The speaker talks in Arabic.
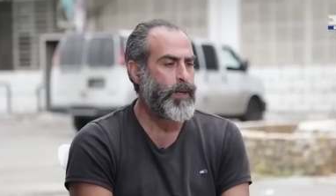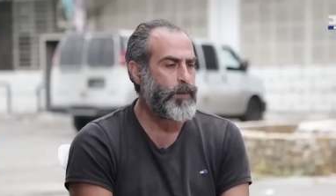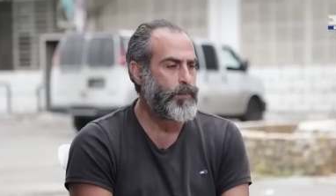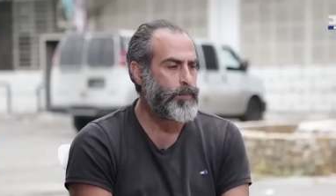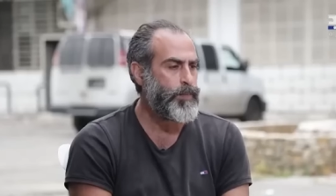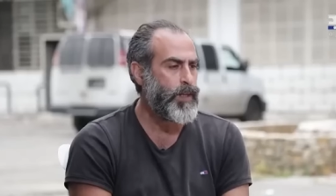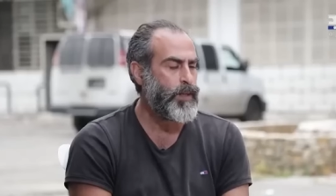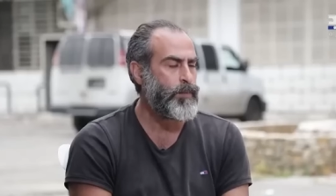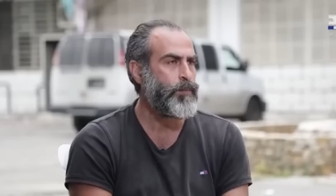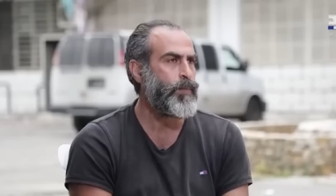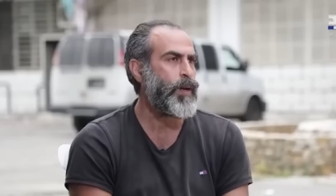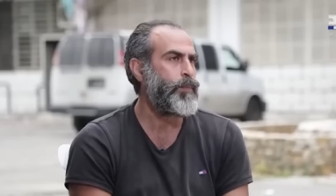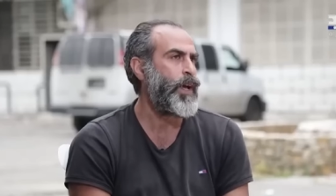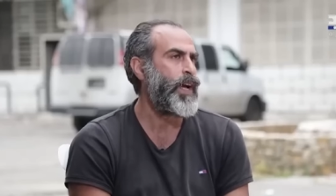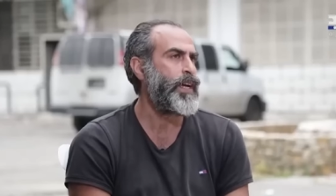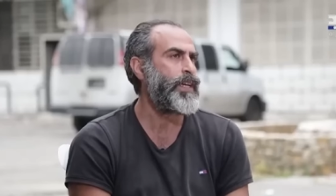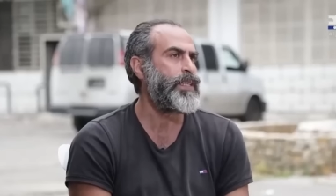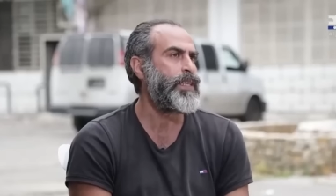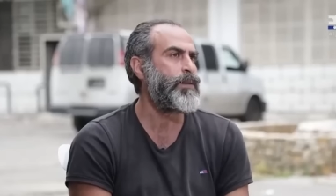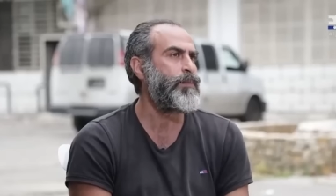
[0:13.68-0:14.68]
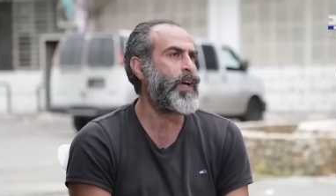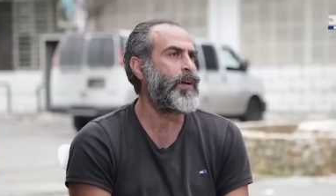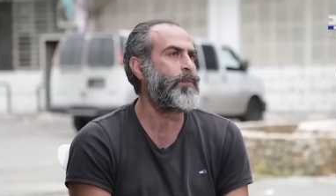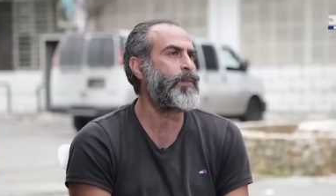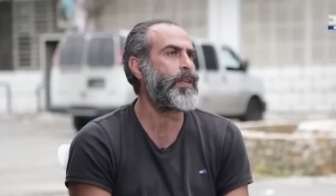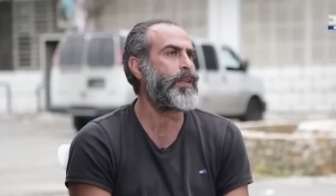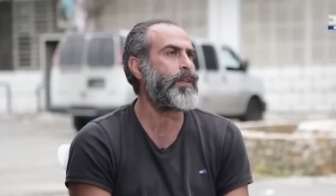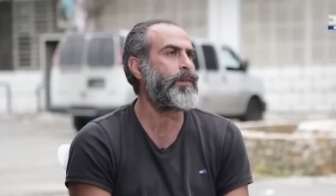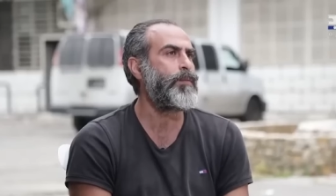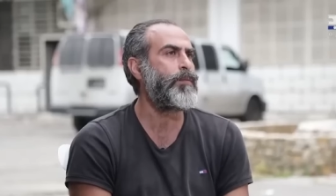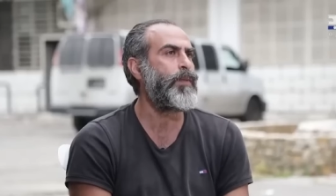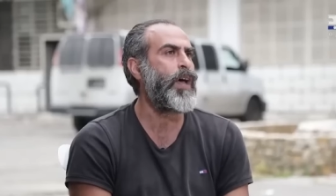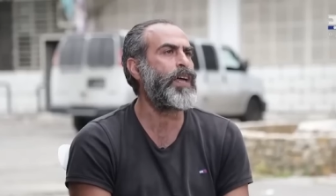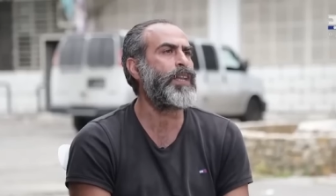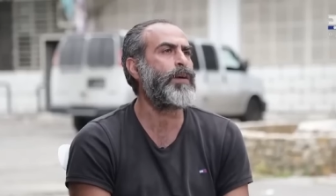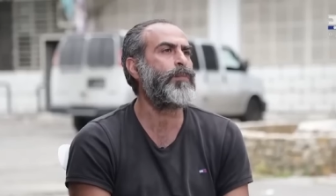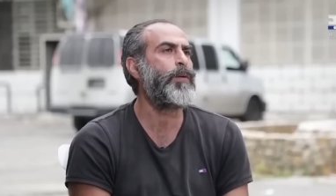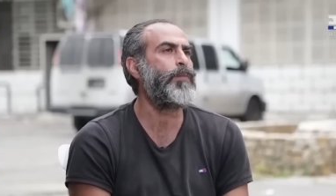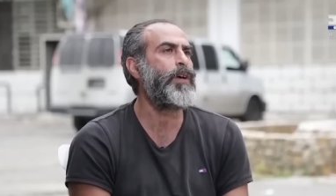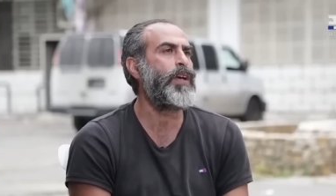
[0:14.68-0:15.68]
انا ما ب... ما بحياتي محمول تعمل باسبور
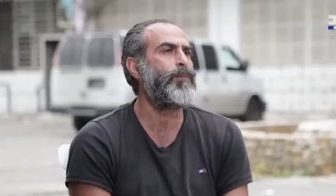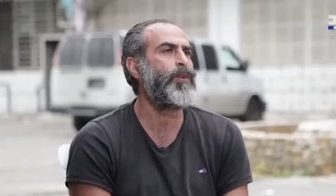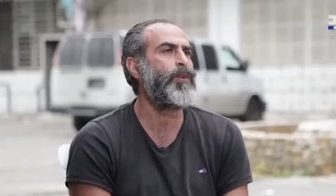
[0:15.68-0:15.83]
انا ما